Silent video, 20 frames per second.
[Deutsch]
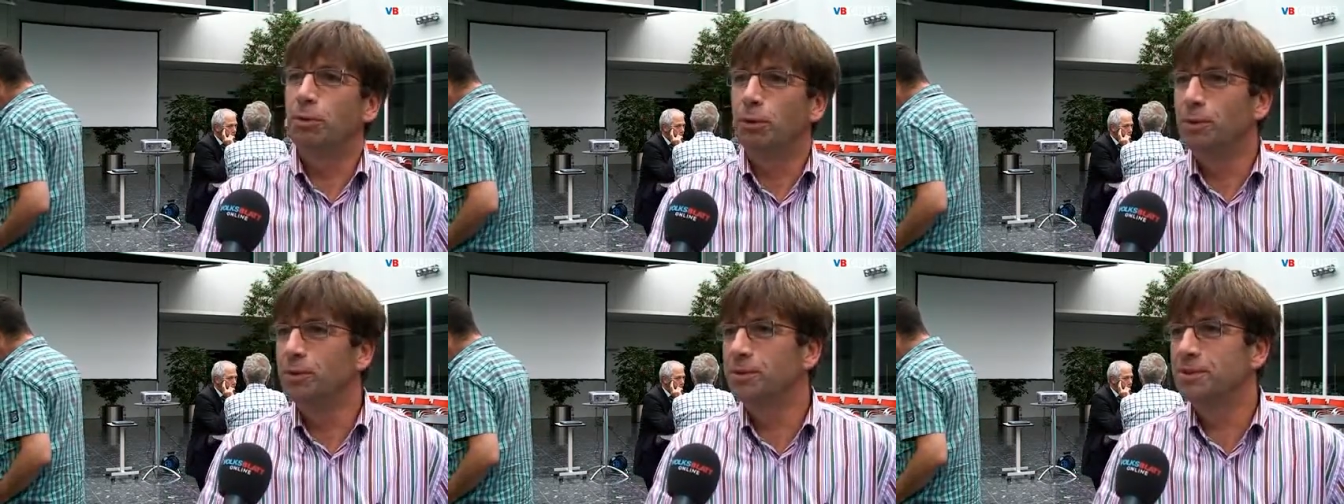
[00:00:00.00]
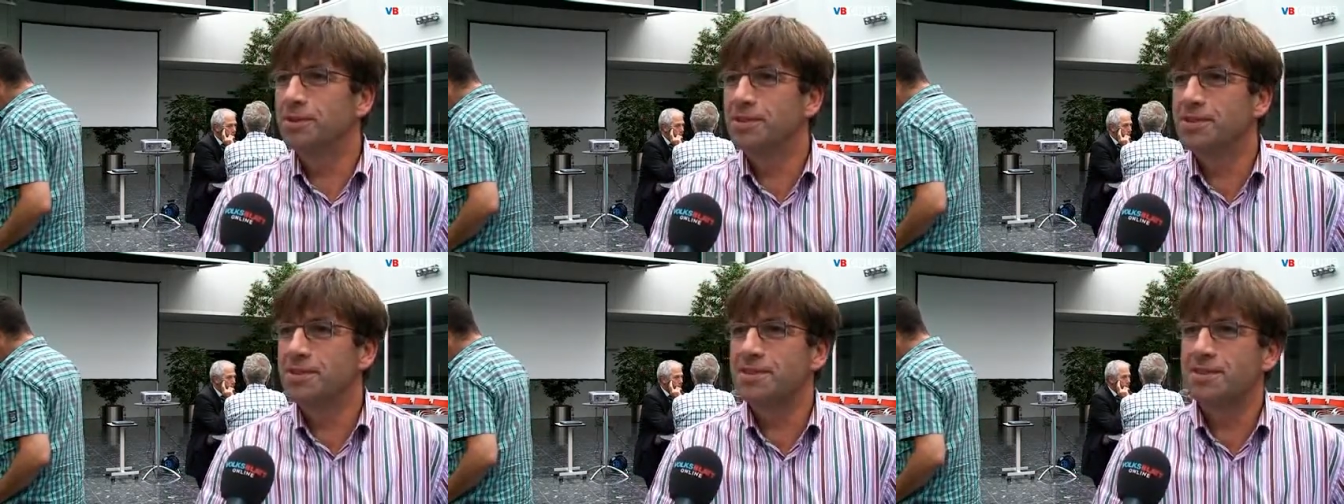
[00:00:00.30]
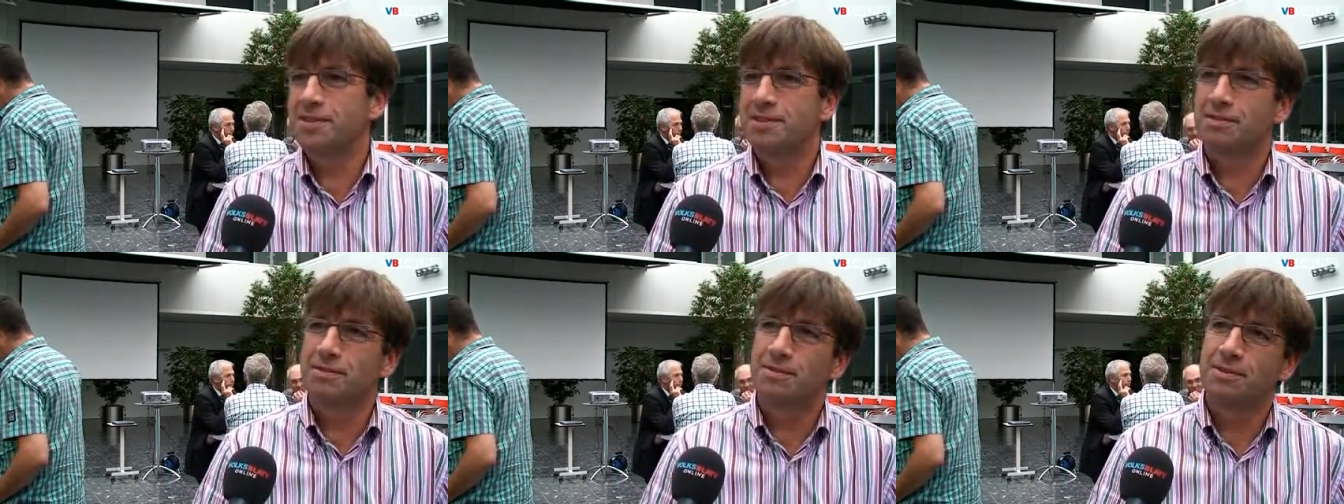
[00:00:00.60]

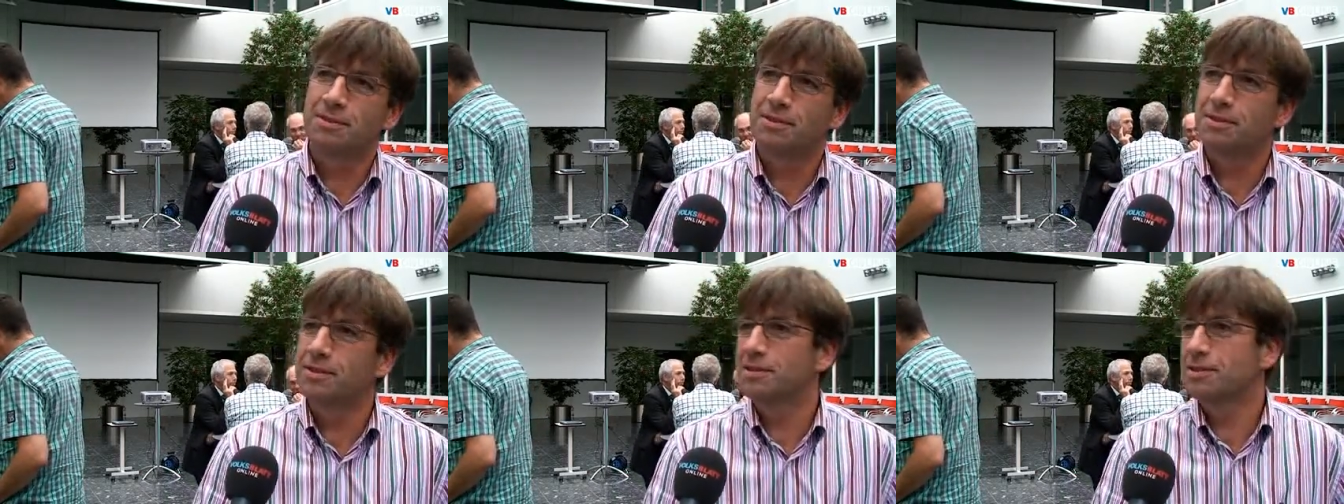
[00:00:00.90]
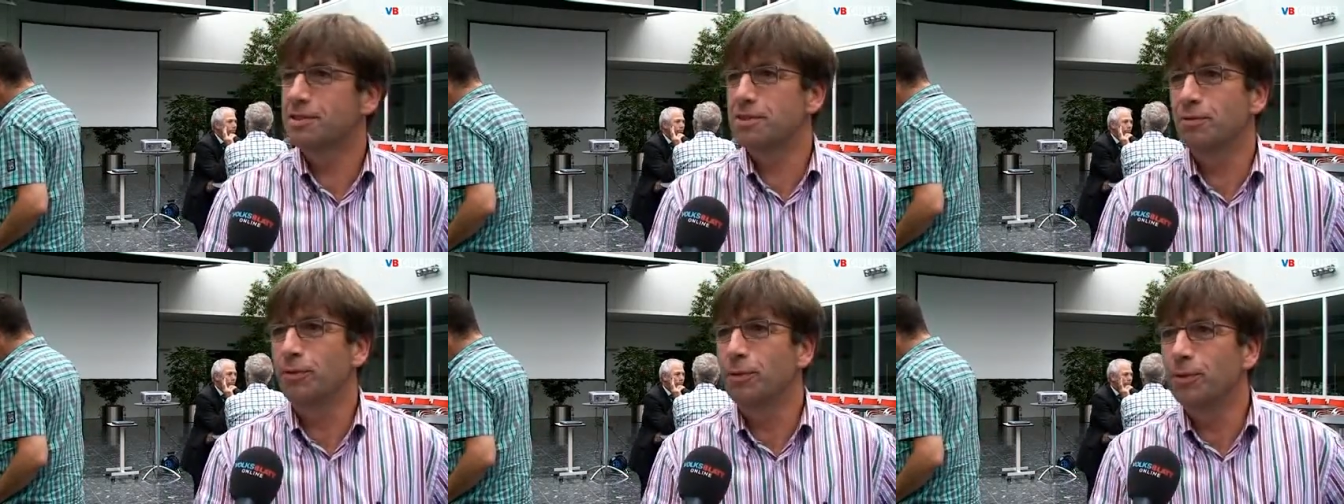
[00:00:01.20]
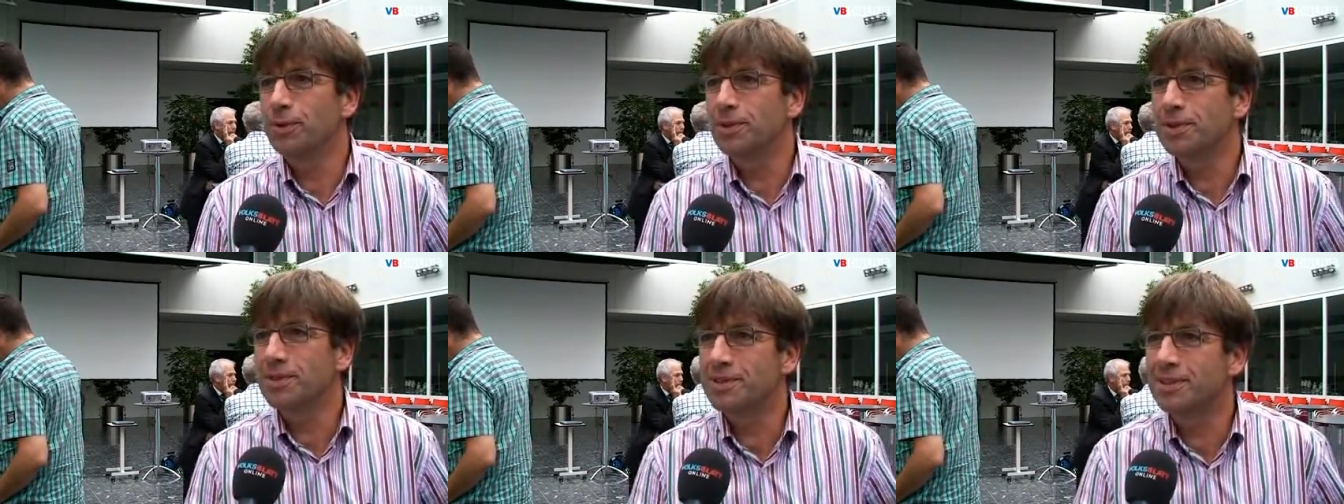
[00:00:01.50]
Bus, zu
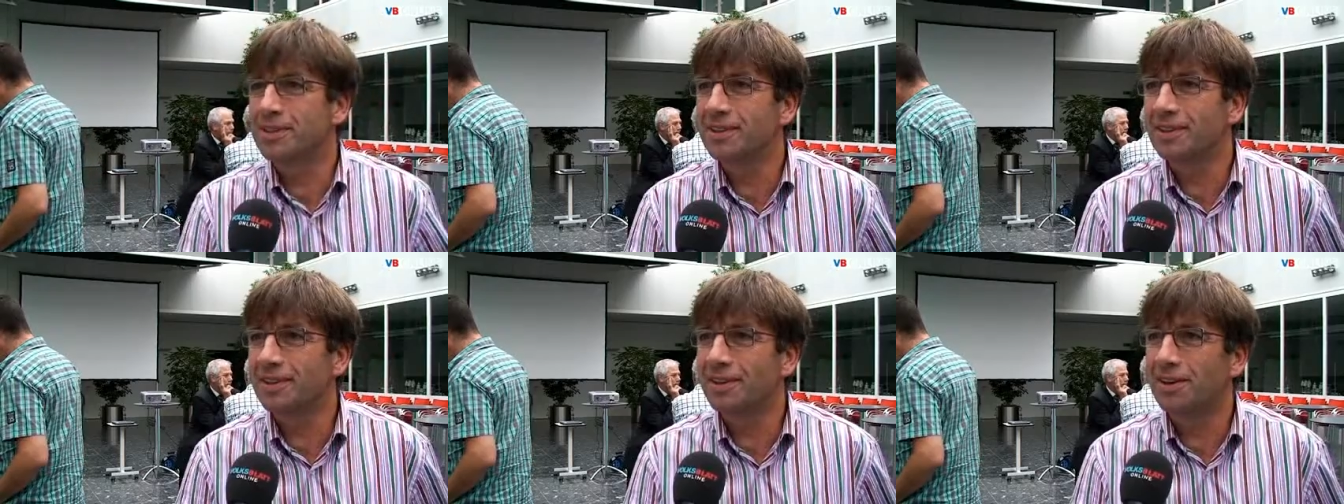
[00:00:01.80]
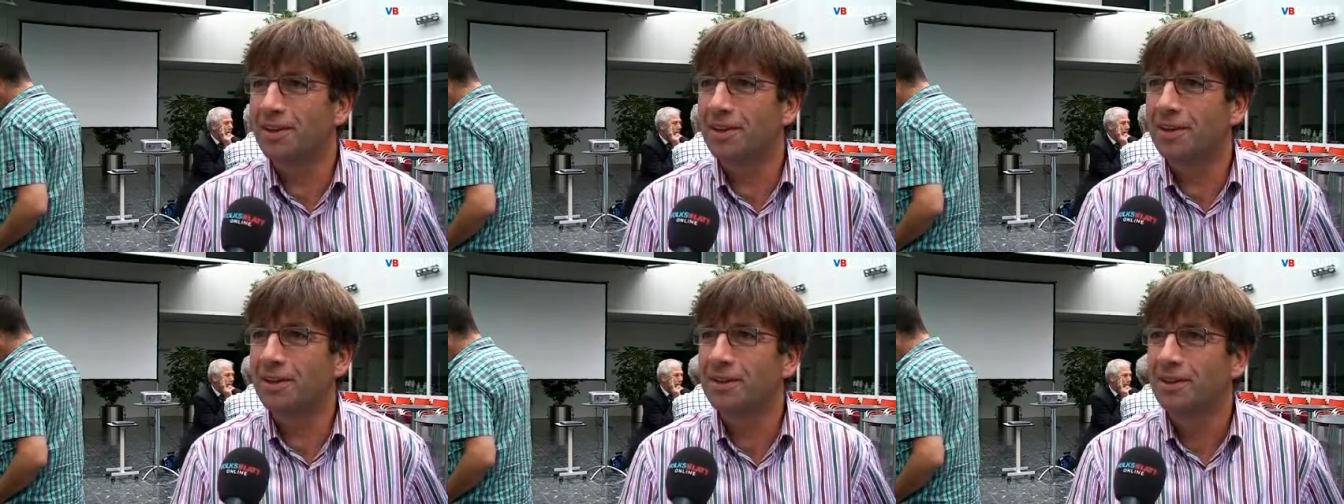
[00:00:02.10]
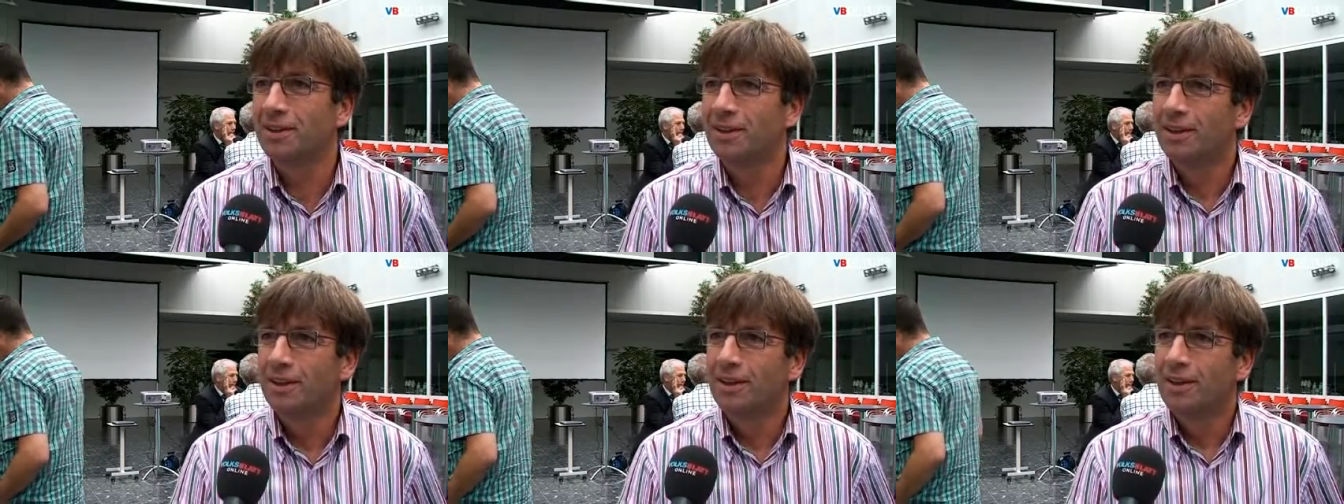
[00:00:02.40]
Fuß gehen,
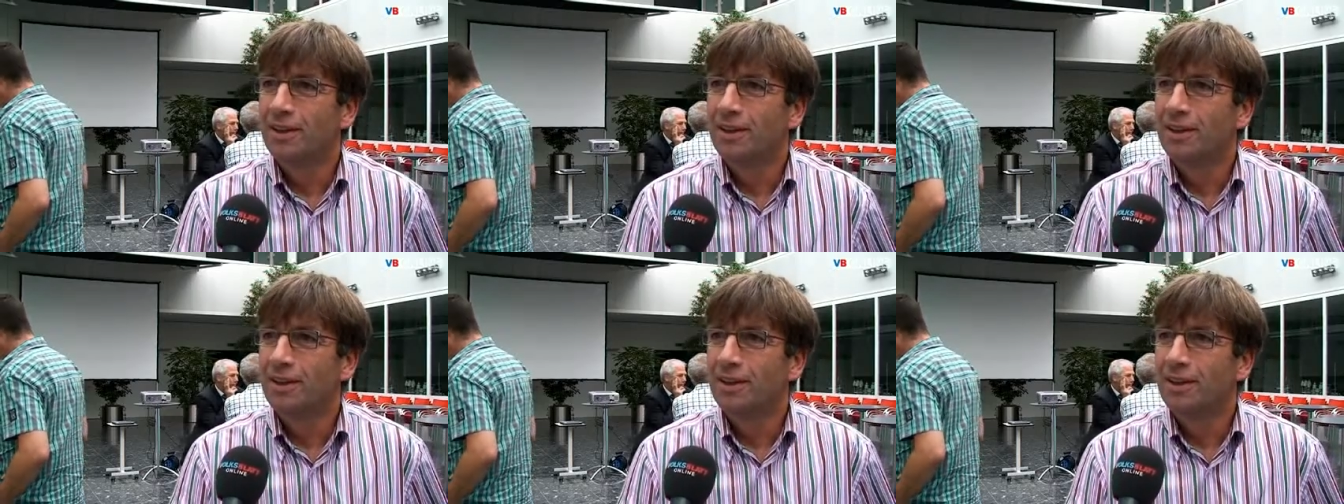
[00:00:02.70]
